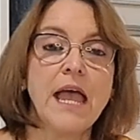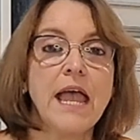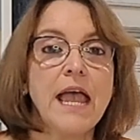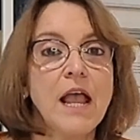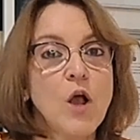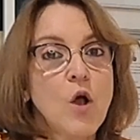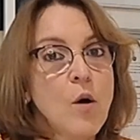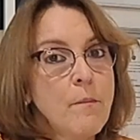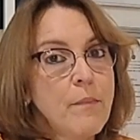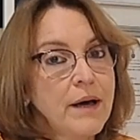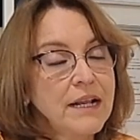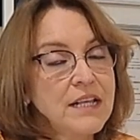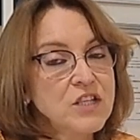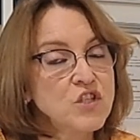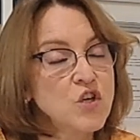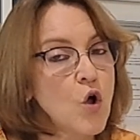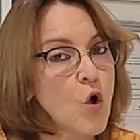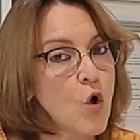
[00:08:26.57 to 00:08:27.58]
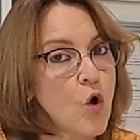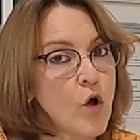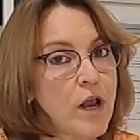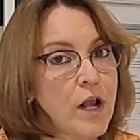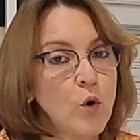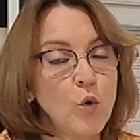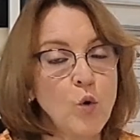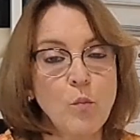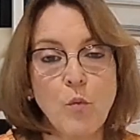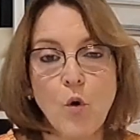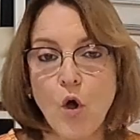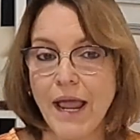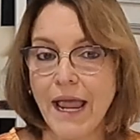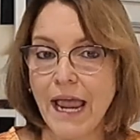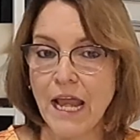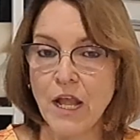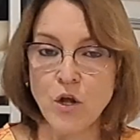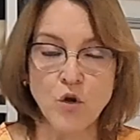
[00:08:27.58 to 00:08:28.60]
en comparación con el grupo
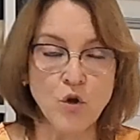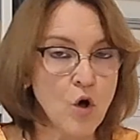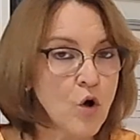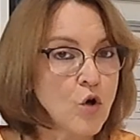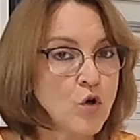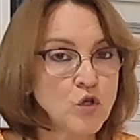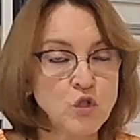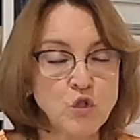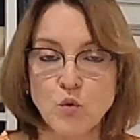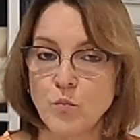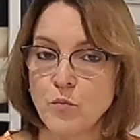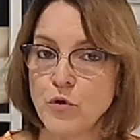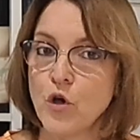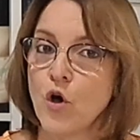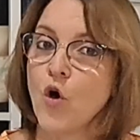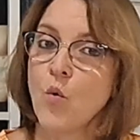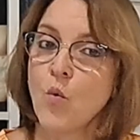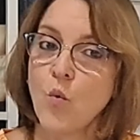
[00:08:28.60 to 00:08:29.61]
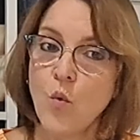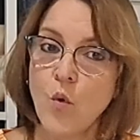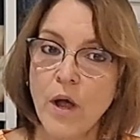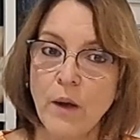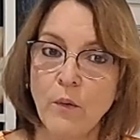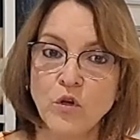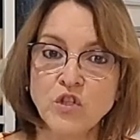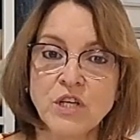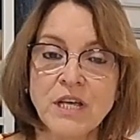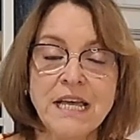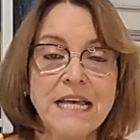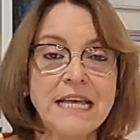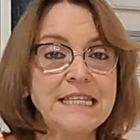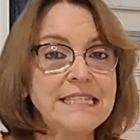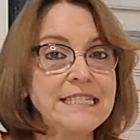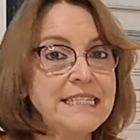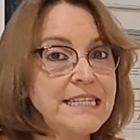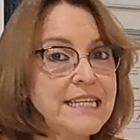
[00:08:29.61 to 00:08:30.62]
que no consumió huevos,
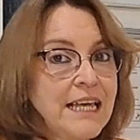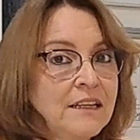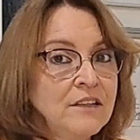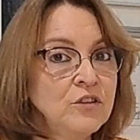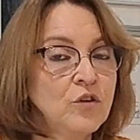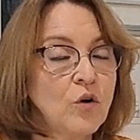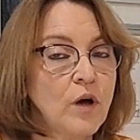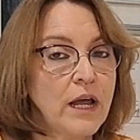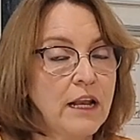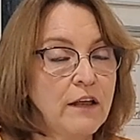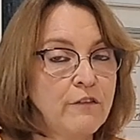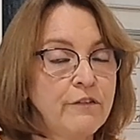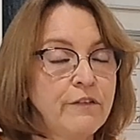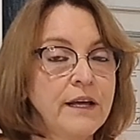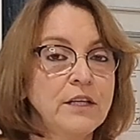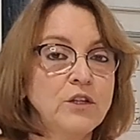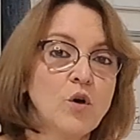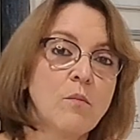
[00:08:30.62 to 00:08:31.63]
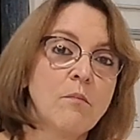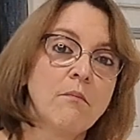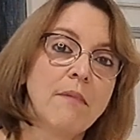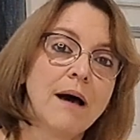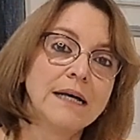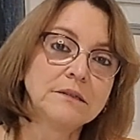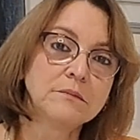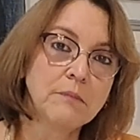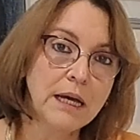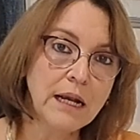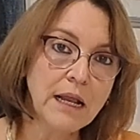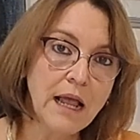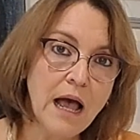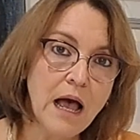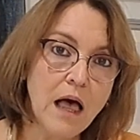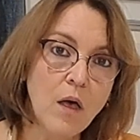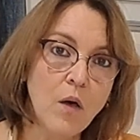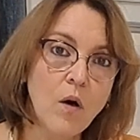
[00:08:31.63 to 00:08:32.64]
siendo el efecto más
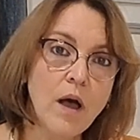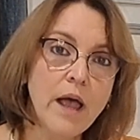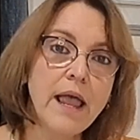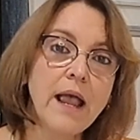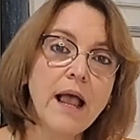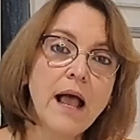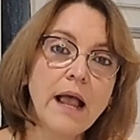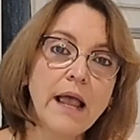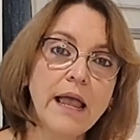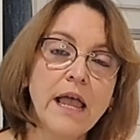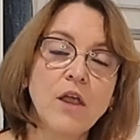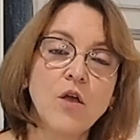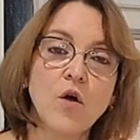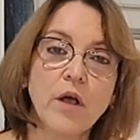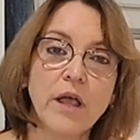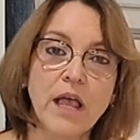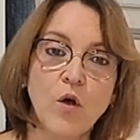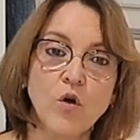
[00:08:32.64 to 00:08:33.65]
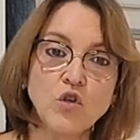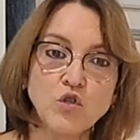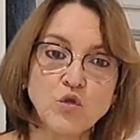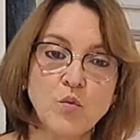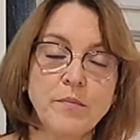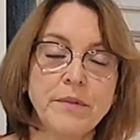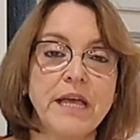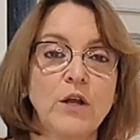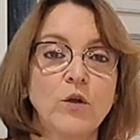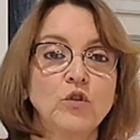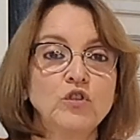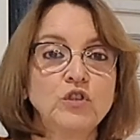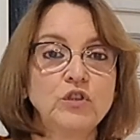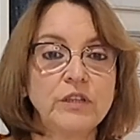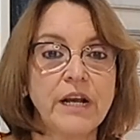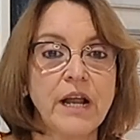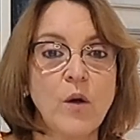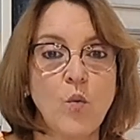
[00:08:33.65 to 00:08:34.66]
marcado en aquellos que consumieron
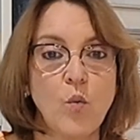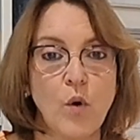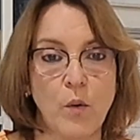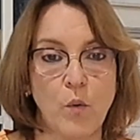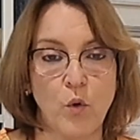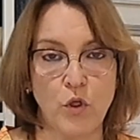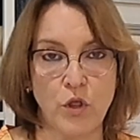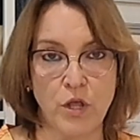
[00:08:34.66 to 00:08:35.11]
tres huevos